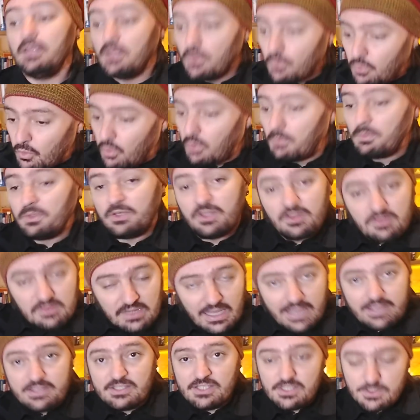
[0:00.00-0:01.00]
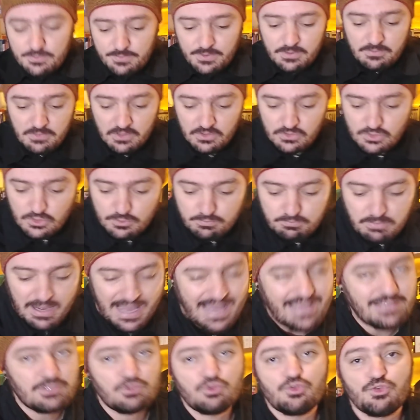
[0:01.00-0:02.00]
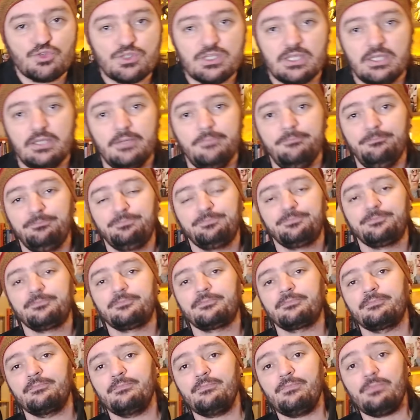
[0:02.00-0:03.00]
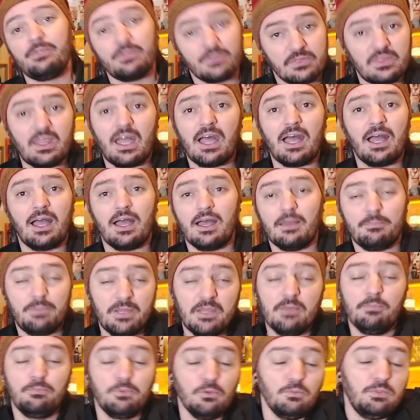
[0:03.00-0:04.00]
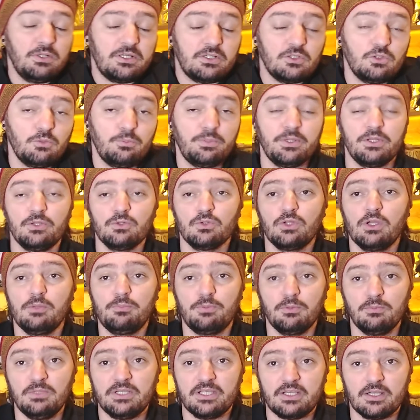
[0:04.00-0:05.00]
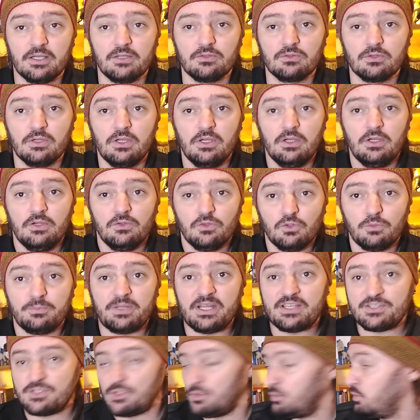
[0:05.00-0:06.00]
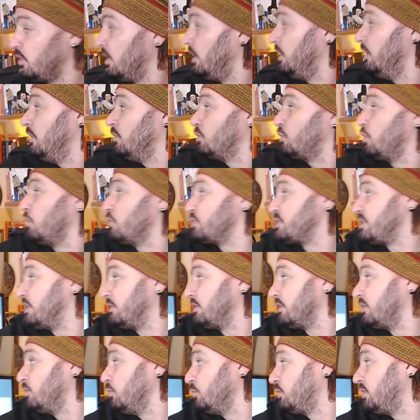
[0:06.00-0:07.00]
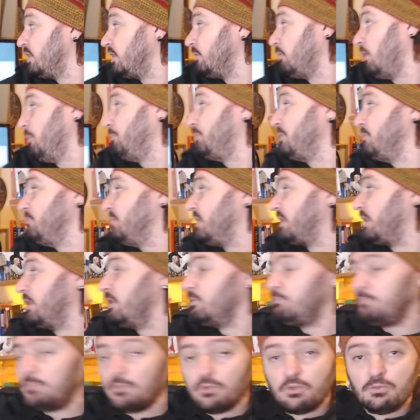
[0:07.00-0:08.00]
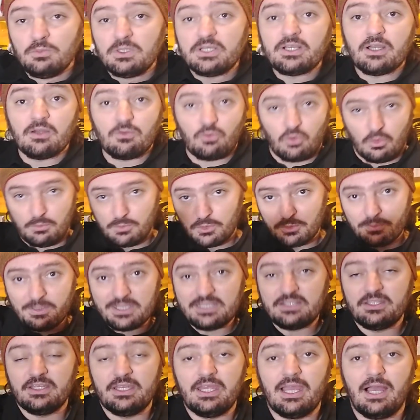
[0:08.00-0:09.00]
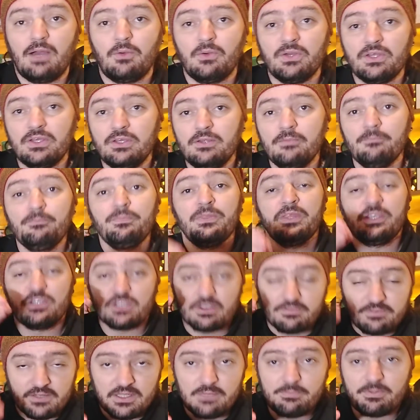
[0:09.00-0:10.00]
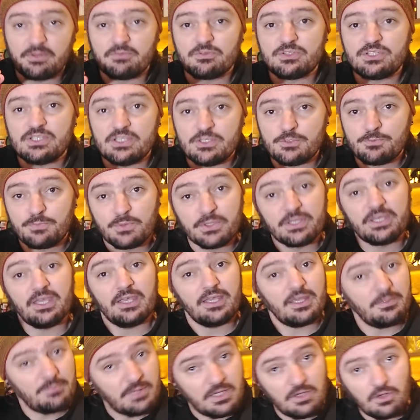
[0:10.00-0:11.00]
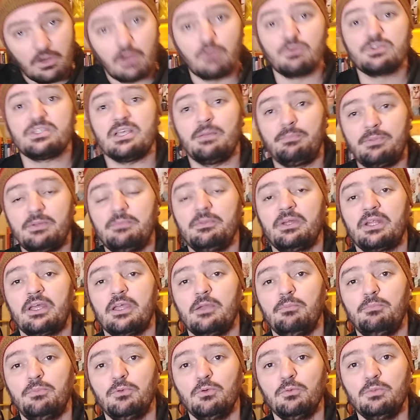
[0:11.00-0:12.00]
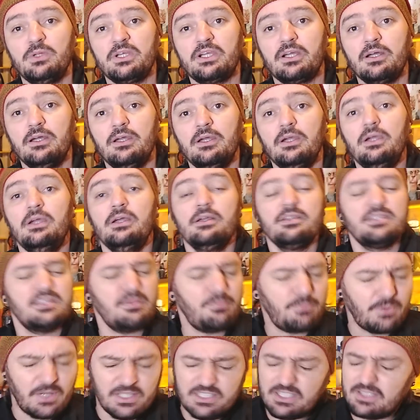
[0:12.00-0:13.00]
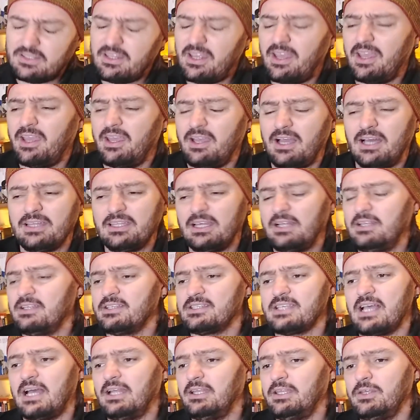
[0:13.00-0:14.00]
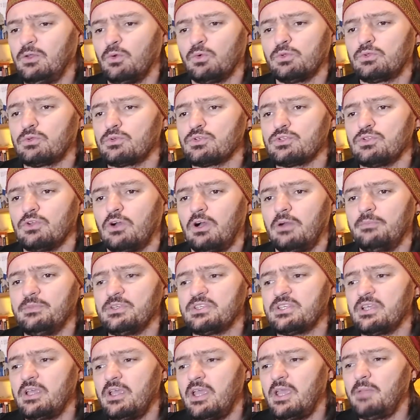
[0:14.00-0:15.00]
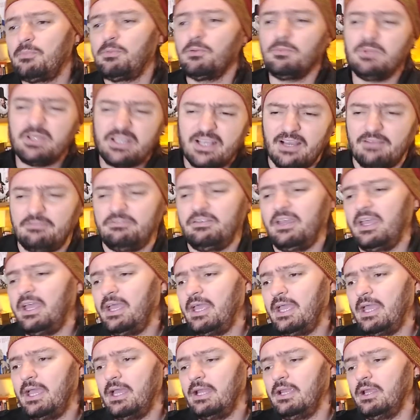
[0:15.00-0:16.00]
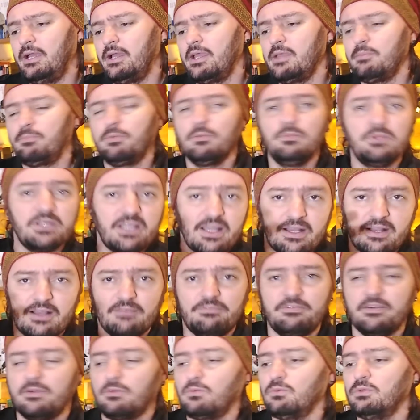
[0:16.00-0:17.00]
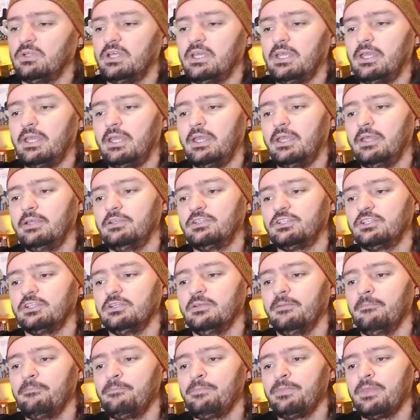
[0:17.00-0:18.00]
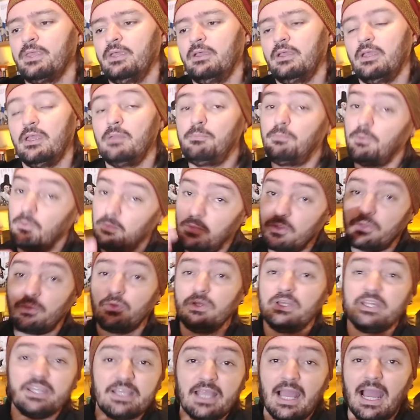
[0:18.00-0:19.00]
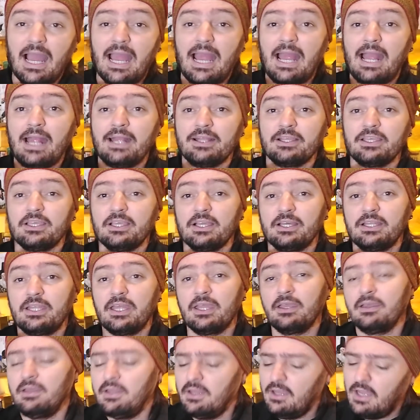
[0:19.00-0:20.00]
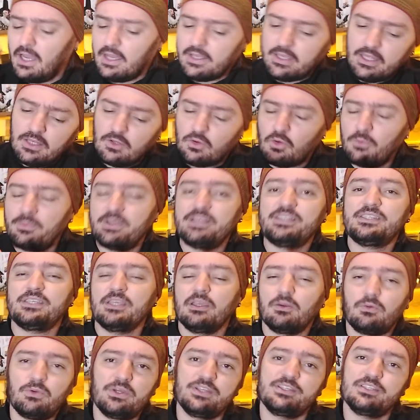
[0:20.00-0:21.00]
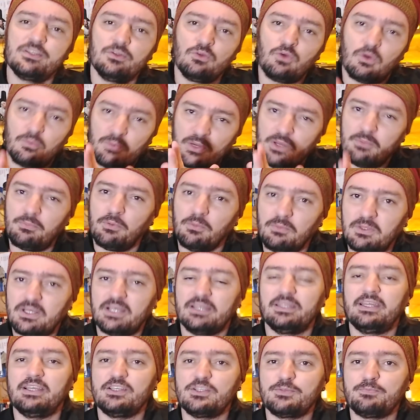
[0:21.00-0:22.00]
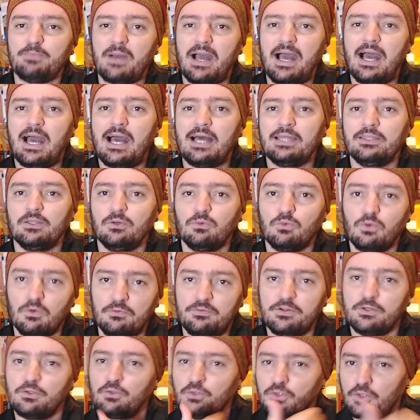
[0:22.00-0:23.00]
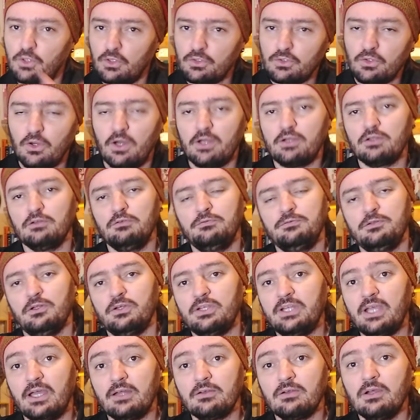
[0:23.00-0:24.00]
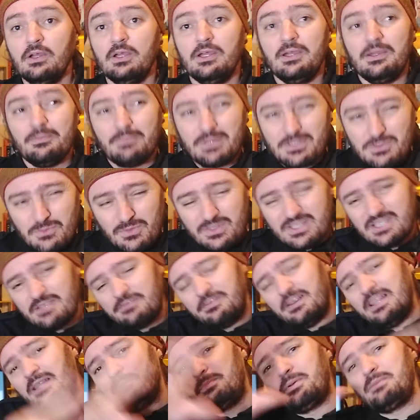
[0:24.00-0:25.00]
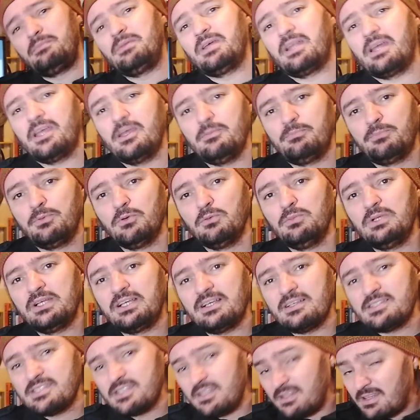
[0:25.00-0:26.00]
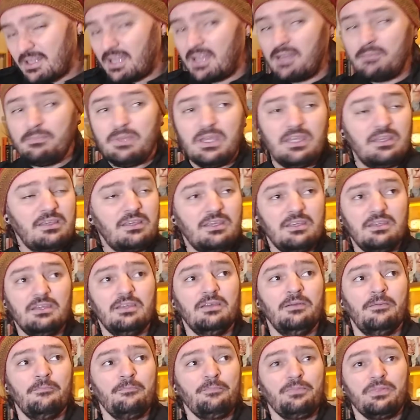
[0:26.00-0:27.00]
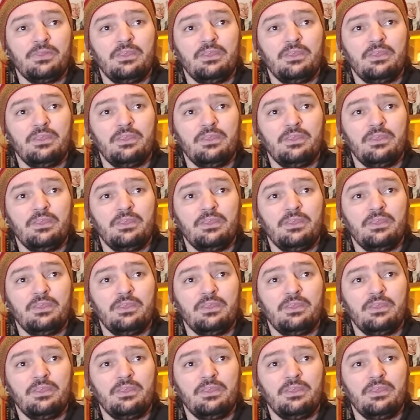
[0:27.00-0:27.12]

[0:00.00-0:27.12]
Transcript: e como que tá esses primeiros passos aí da República, do período republicano no Brasil. Estou usando aqui o termo a Primeira República, como no material aí. Já falei para vocês por que é melhor usar Primeira República. Você pode até analisar ali outros nomes, República Velha, República Café com Leite, república oligárquica, né? Aquele comecinho é conhecido como República da Espada, o governo do Deodoro e do Floriano. Mas quando você fala Primeira República, você está meio que